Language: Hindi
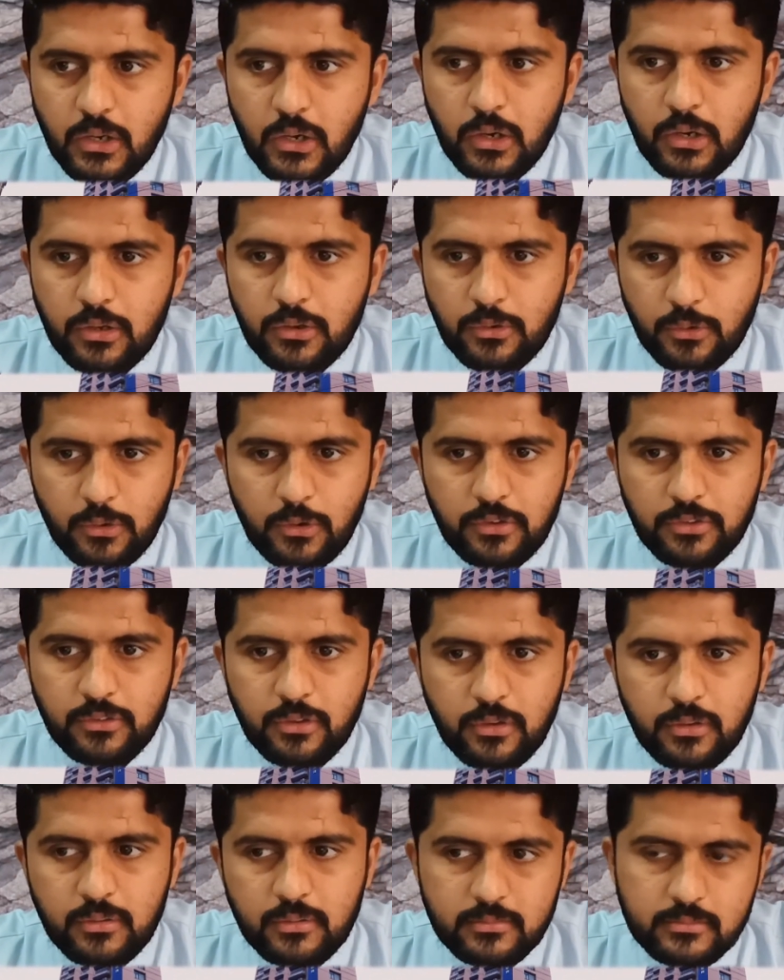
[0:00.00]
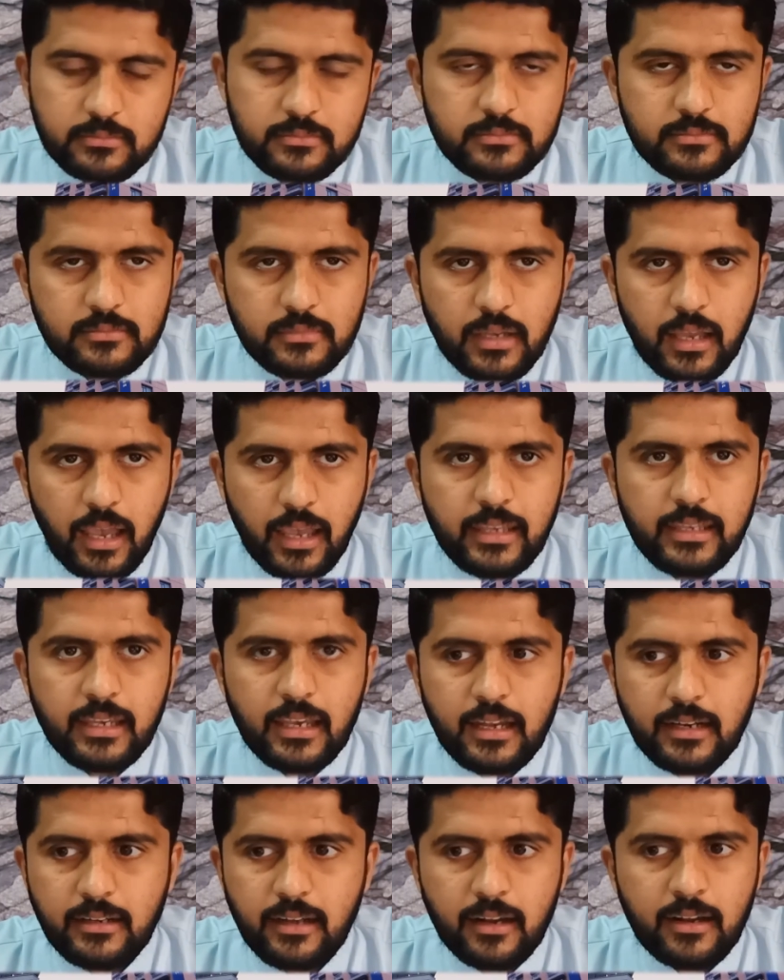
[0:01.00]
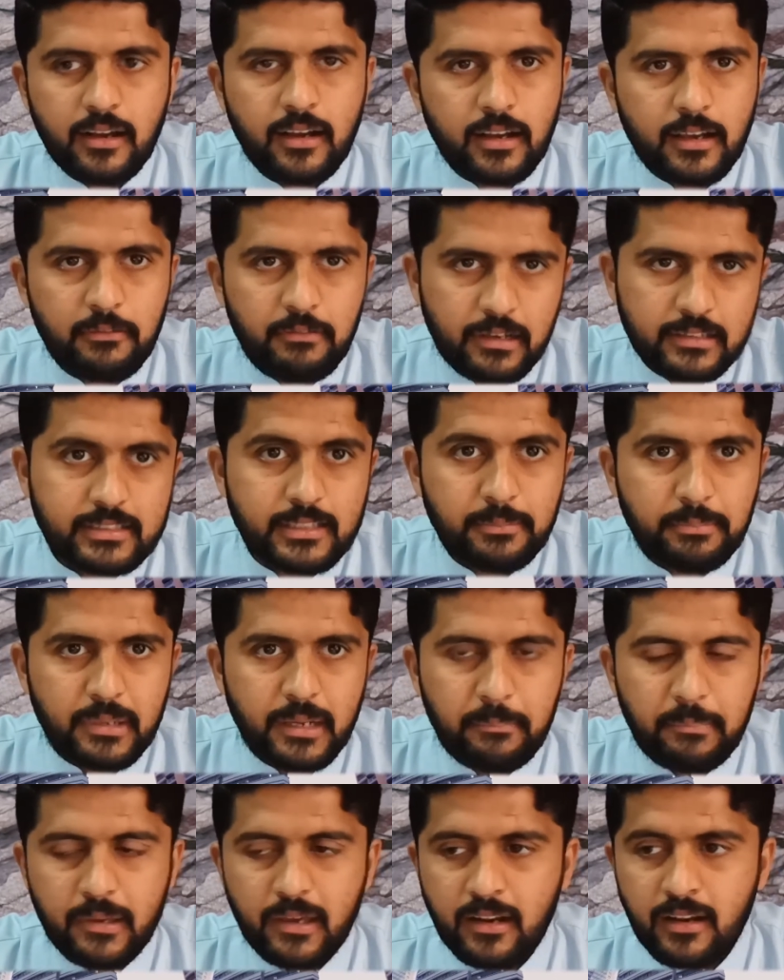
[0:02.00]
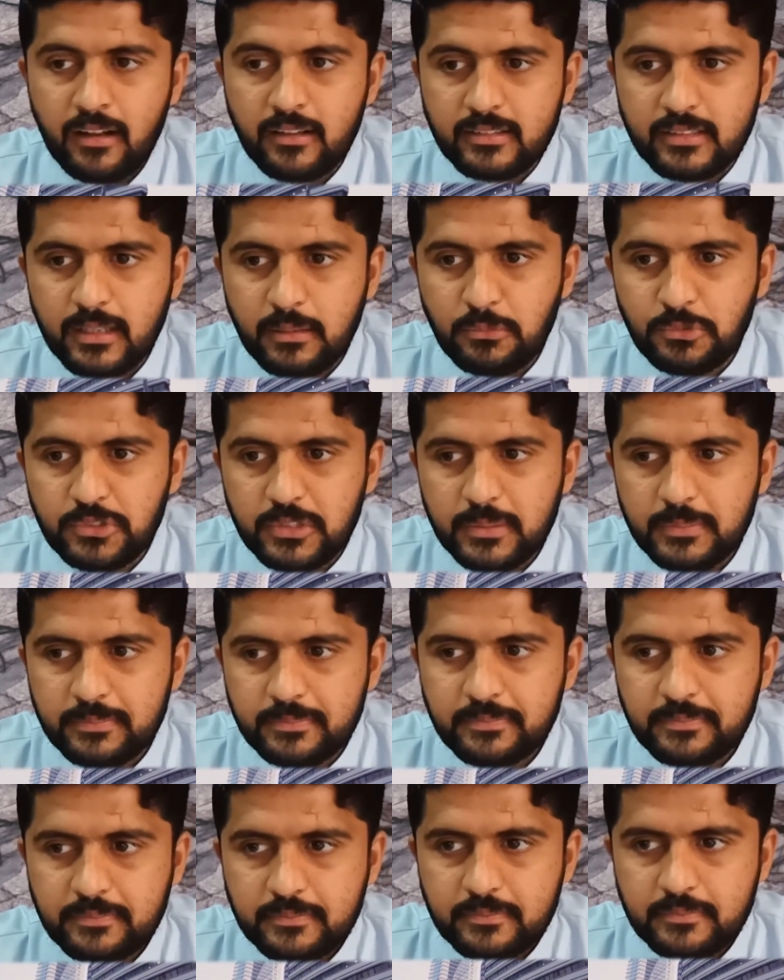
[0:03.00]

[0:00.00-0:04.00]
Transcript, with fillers: और रोड तो है ही है ढाका के वैसे ही बड़े प्यारे लगते हैं मुझे